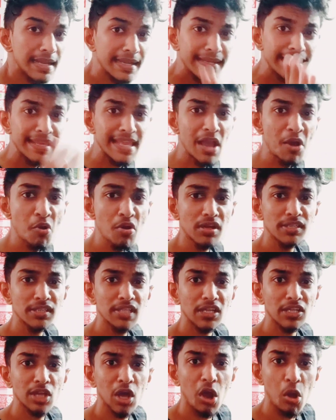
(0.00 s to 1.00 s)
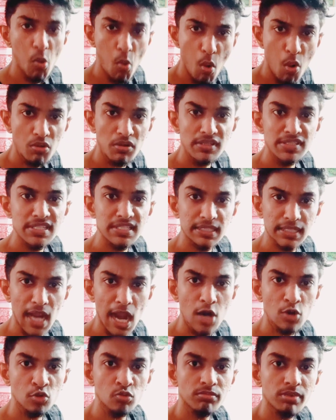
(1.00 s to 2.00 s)
நீயே ஒரு தண்டம் உன் கூட
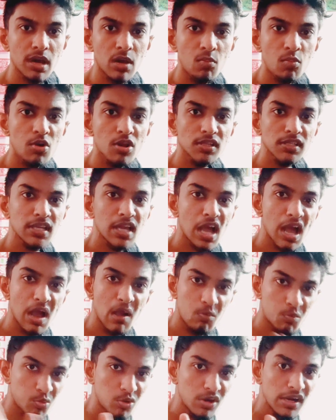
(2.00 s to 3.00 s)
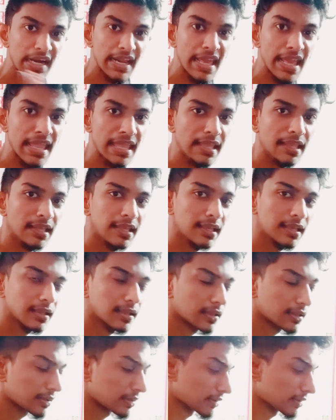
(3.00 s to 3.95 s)
சேர்ந்து நானும் உருப்படாமல் போகிறதுக்கா போடா டேய்